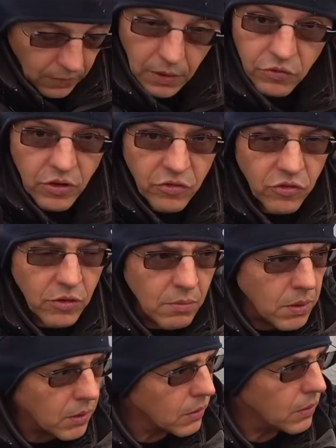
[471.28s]
А за
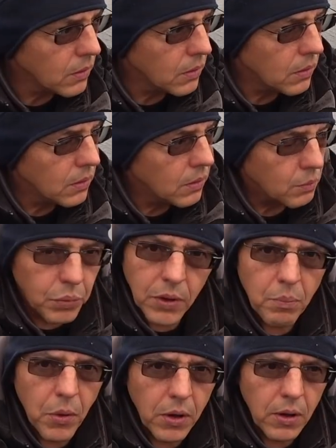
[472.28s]
сим,
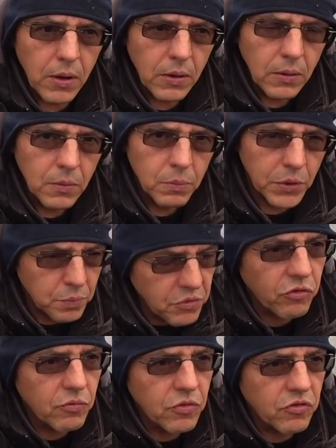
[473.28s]
пока-пока,
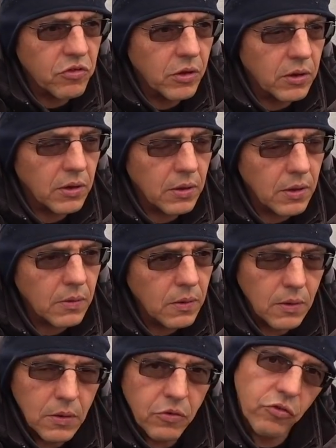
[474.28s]
подписывайтесь на канал,
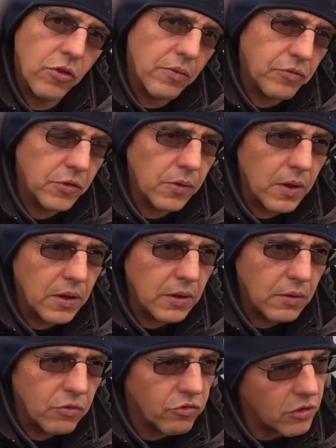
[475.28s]
ставьте
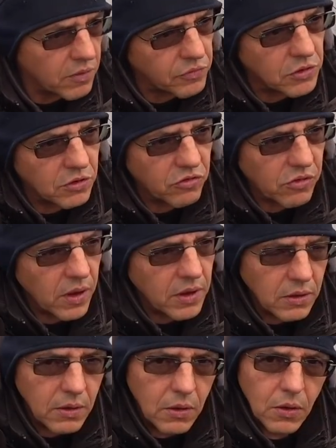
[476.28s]
лайки, ставьте
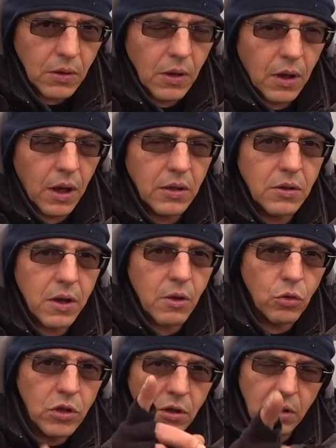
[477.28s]
дизлайки.
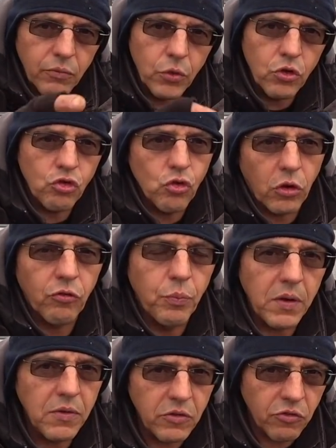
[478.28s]
Андрею Гекову еще раз
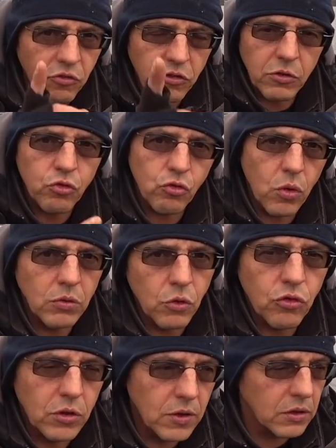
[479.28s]
привет. Ссылочку,
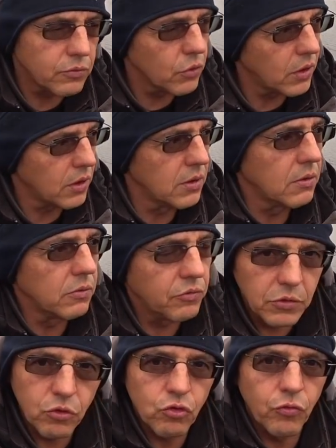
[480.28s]
Андрюш, я на твой канал
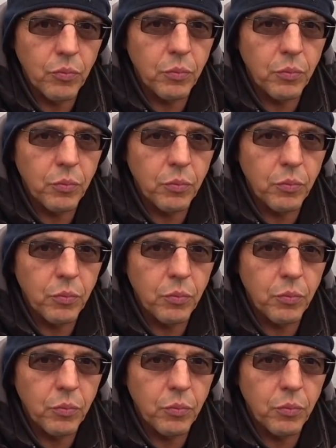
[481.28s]
выложу в